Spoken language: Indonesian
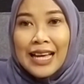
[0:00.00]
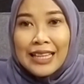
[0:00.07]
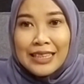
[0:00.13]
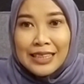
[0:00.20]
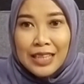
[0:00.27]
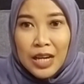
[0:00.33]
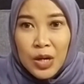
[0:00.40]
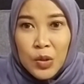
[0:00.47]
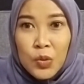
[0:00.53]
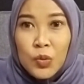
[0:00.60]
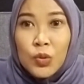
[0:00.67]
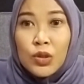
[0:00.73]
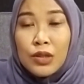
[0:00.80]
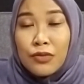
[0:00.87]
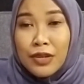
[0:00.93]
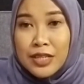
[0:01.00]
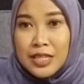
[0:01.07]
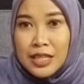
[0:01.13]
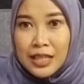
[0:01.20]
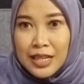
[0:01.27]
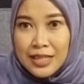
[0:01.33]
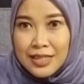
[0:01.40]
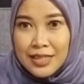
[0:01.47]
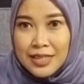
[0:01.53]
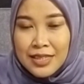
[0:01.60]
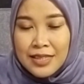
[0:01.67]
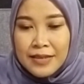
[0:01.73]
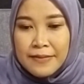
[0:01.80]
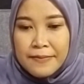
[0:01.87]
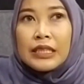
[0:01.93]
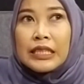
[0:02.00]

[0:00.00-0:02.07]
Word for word: atau universitas.